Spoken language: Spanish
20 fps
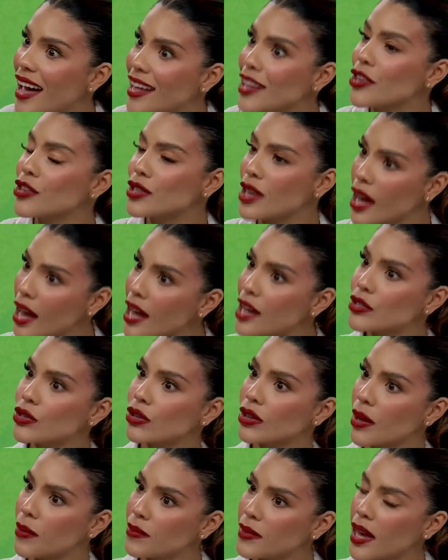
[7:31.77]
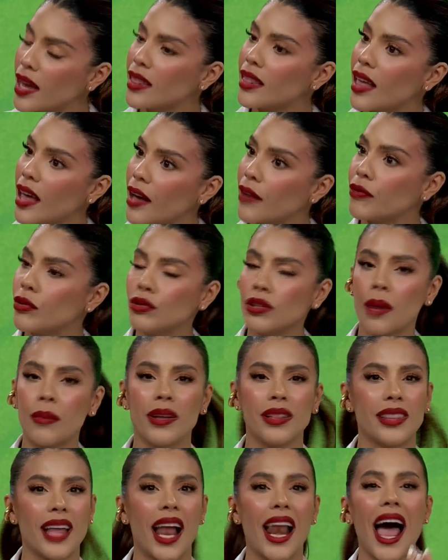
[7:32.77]
Entonces eso también es
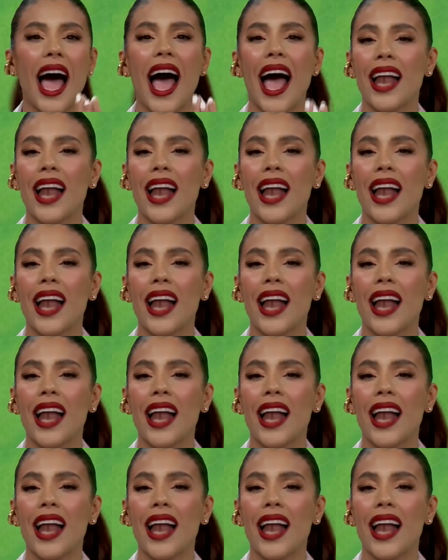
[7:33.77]
fundamental,